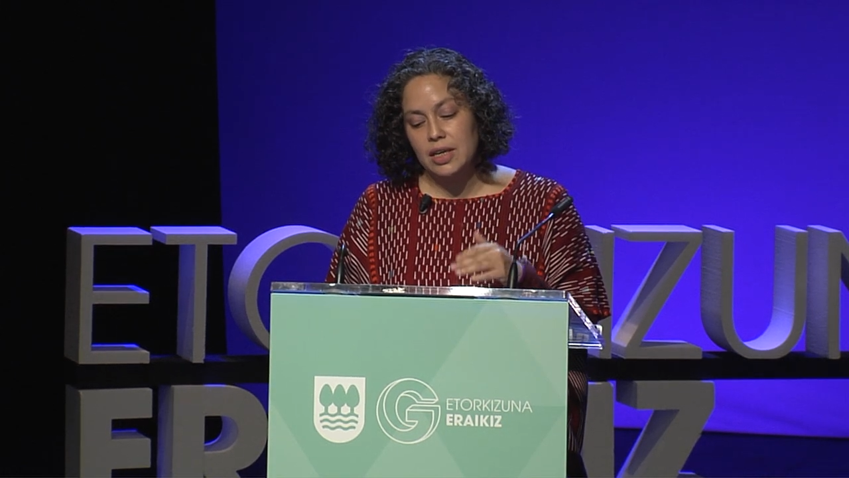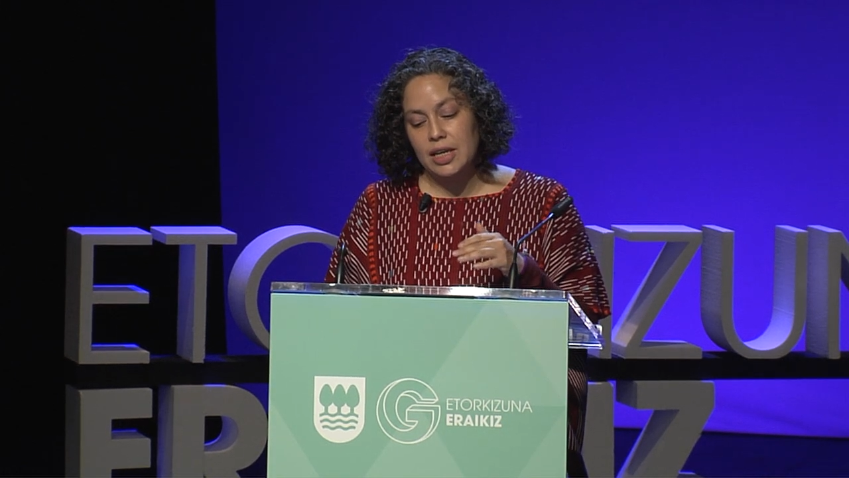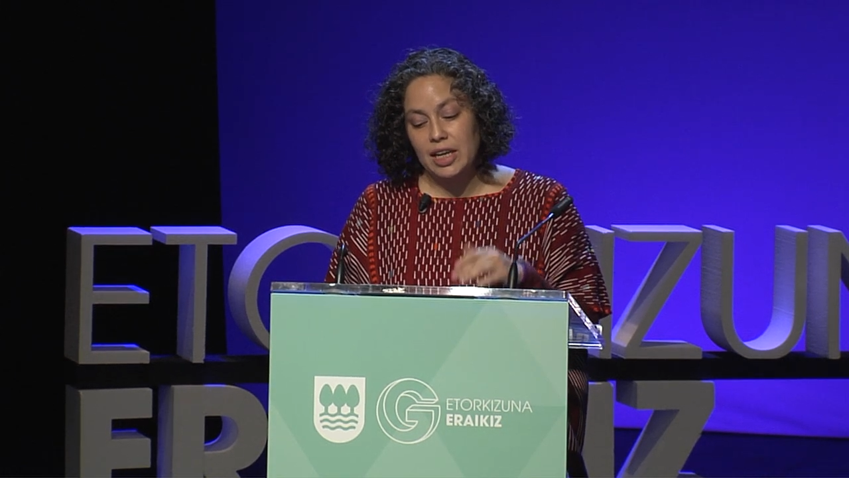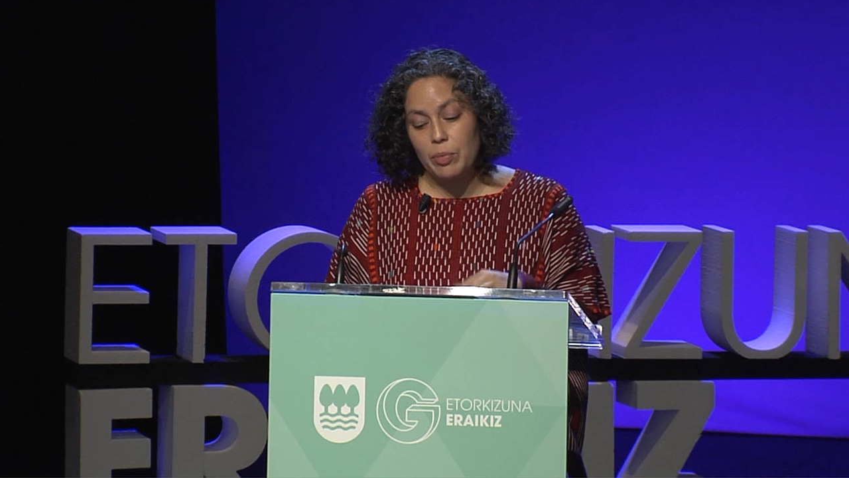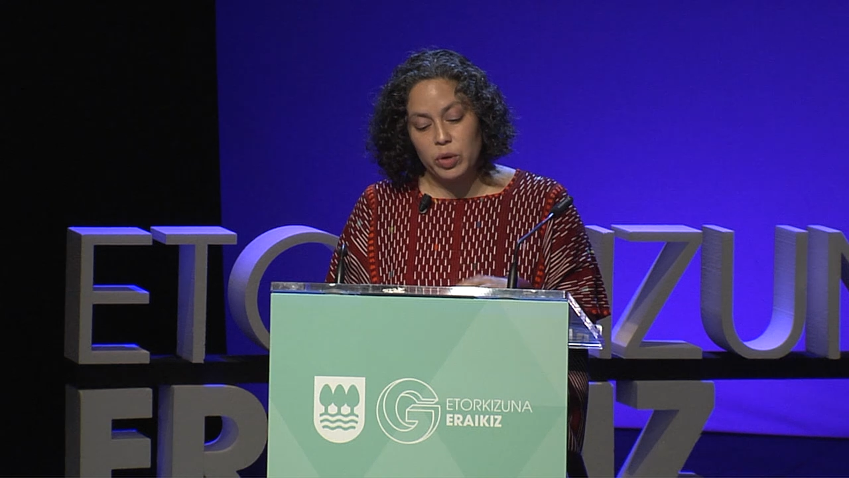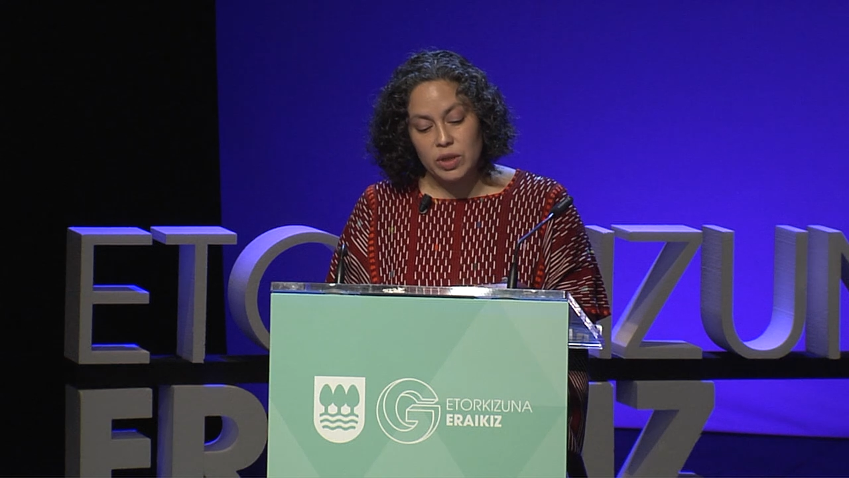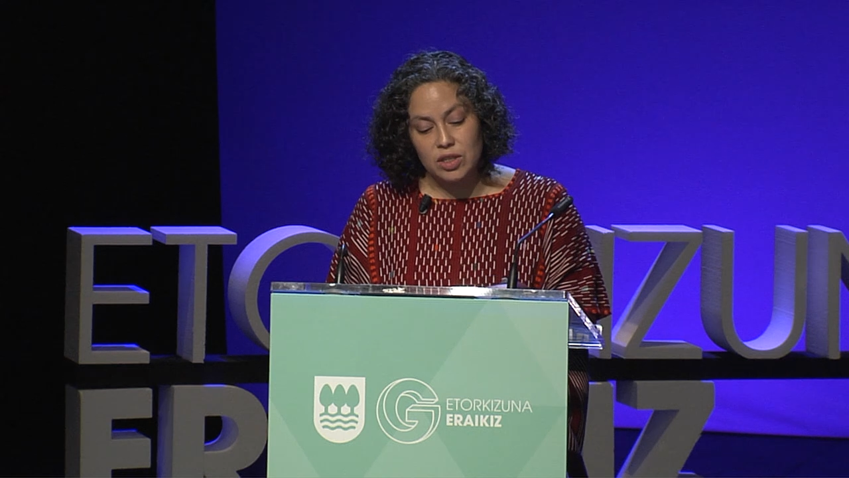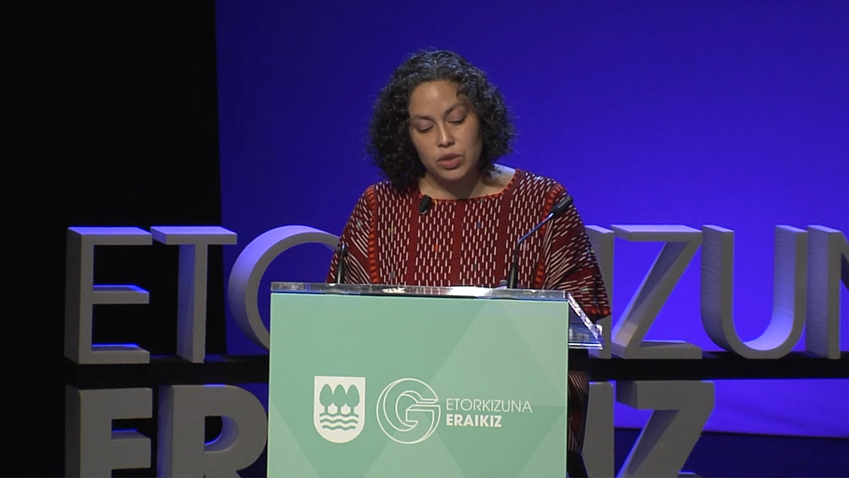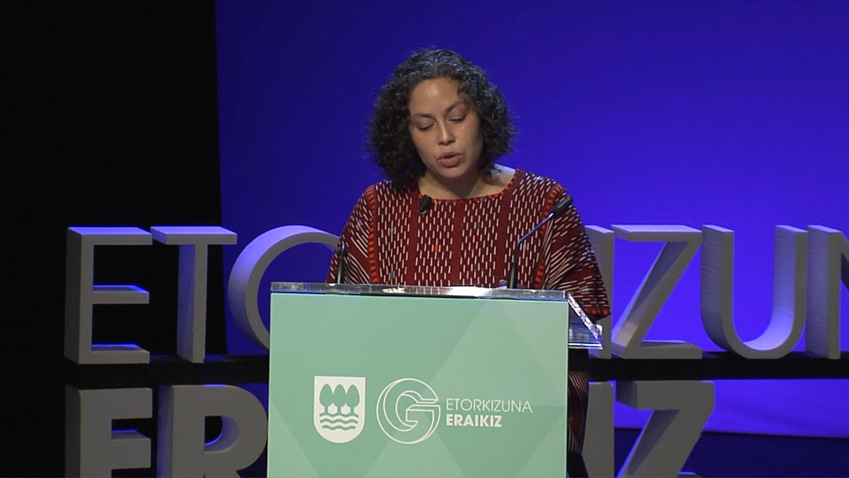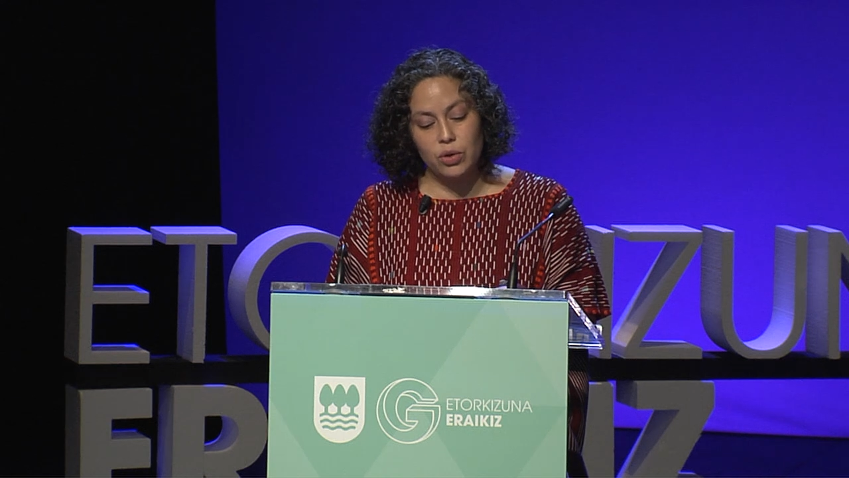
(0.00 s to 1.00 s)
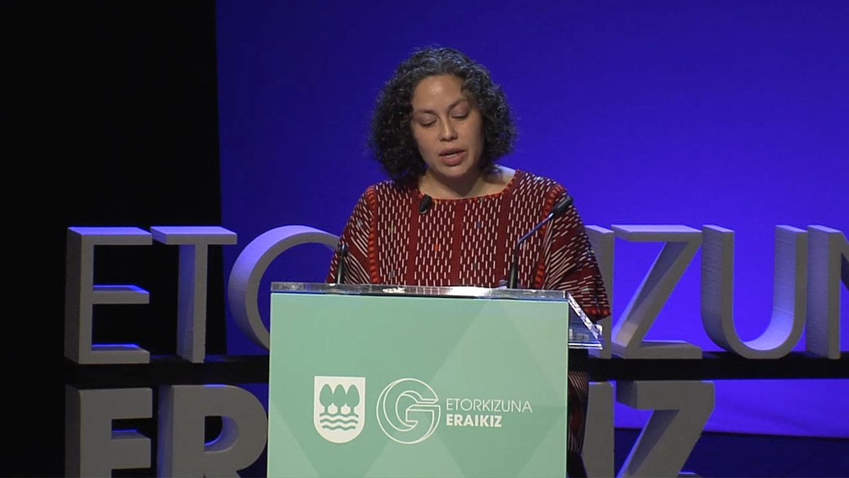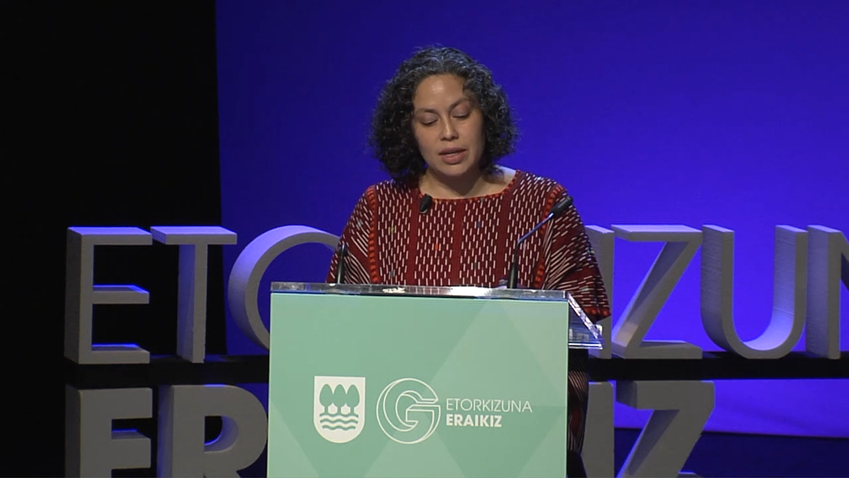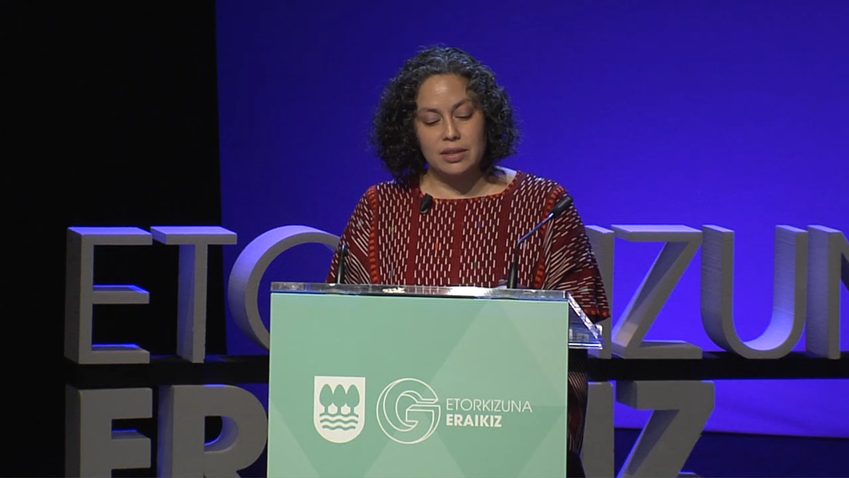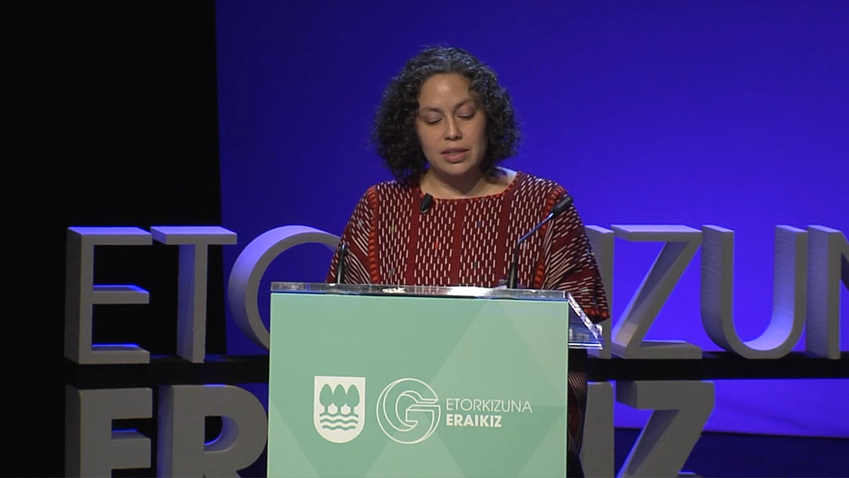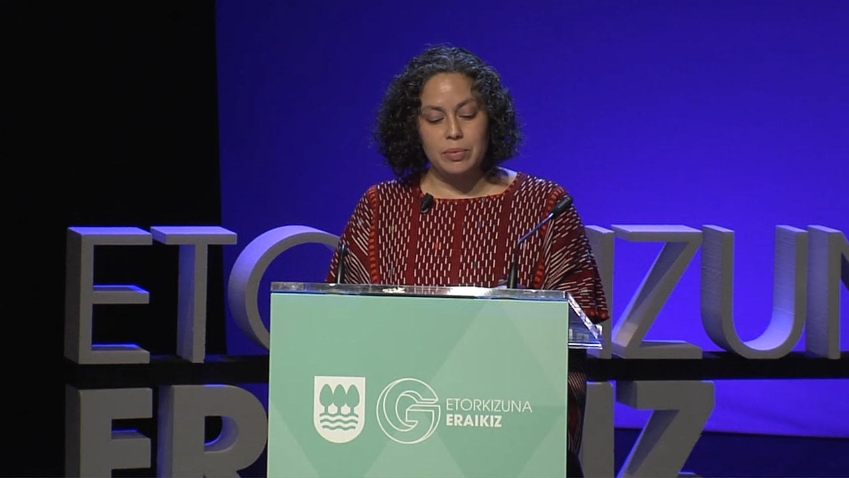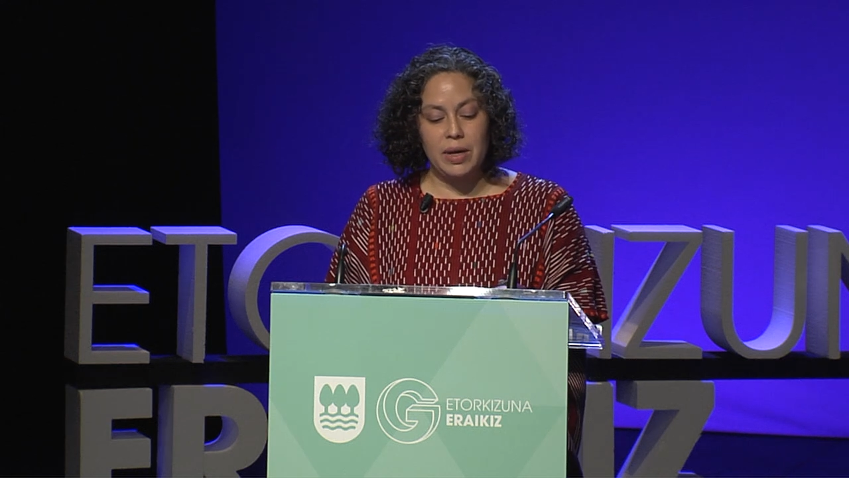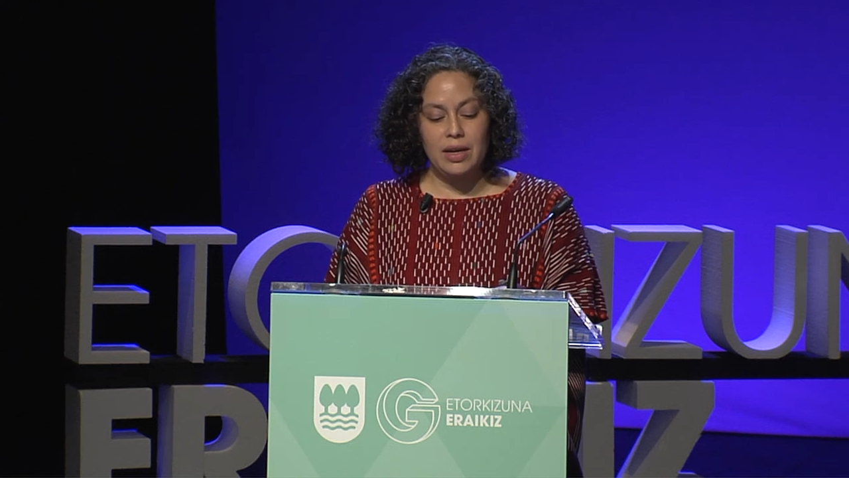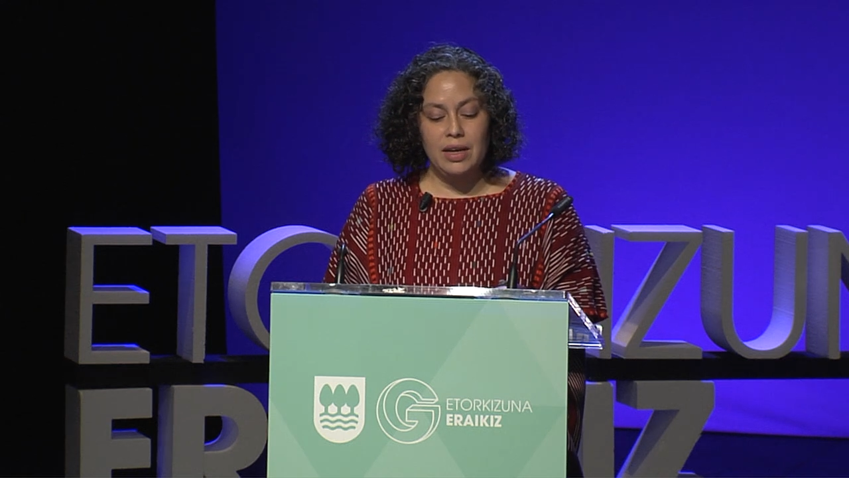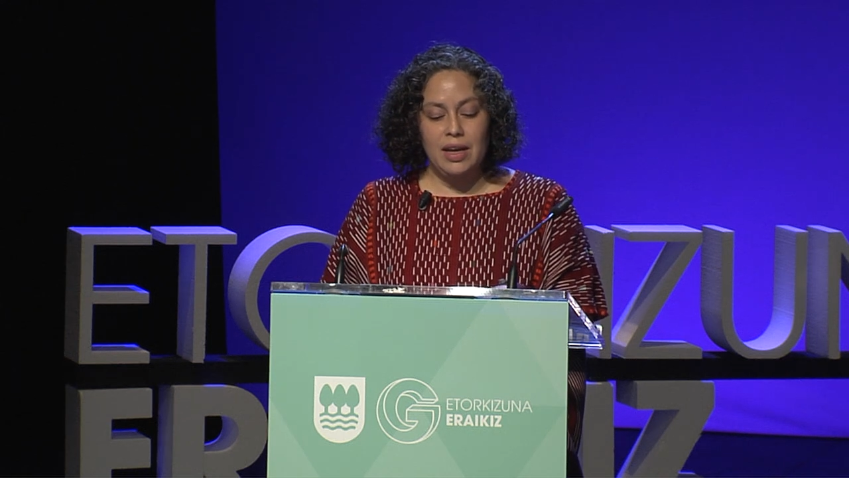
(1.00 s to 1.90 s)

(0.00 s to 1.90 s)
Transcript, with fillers: y la protección colectiva